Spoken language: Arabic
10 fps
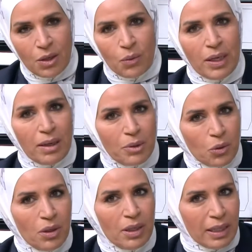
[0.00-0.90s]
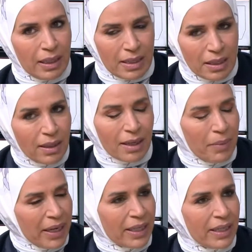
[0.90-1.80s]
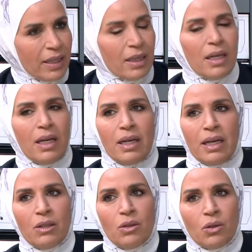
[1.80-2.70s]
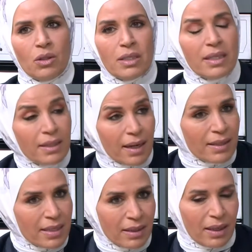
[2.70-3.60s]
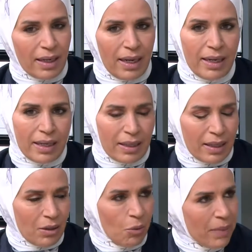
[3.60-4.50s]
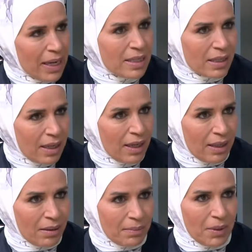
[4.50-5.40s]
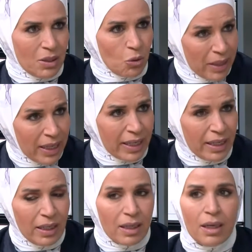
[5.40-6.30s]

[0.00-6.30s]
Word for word: وأنا بكل صدق بحكي لأنه صدقا صدقا أنا كعمال زراعة زملائي